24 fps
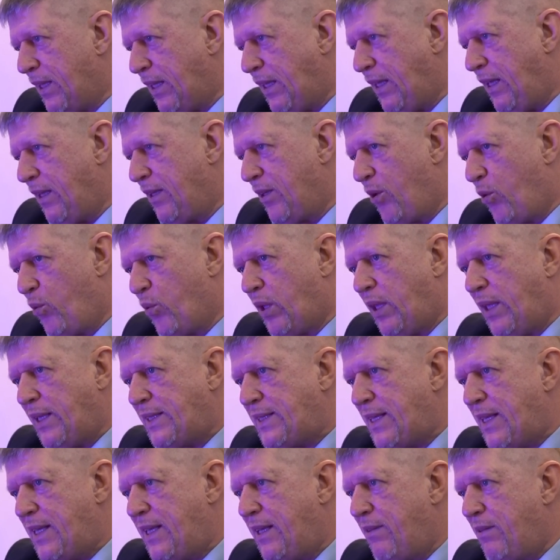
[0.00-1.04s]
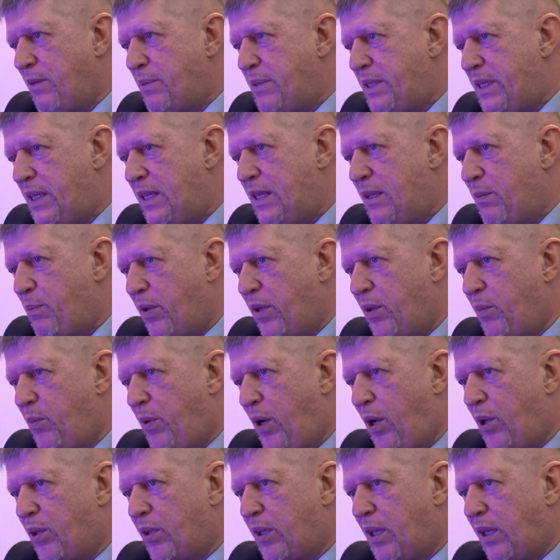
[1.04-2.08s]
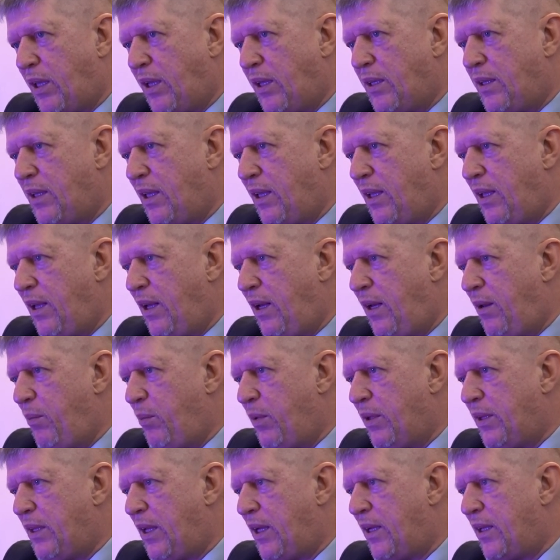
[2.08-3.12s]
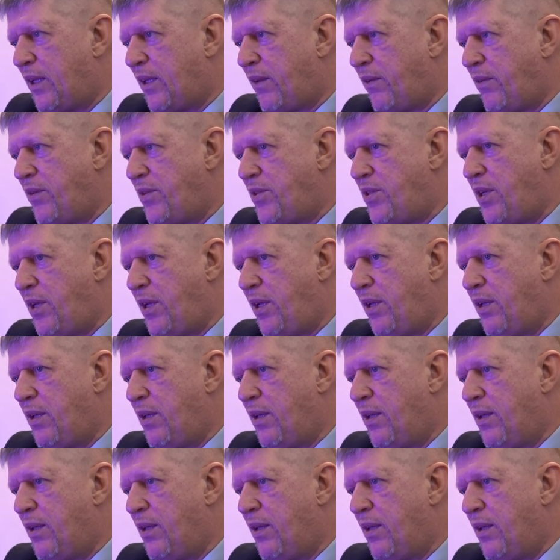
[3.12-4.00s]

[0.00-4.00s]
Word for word: такие науки, если они вообще не понимают каких-то элементарных вещей?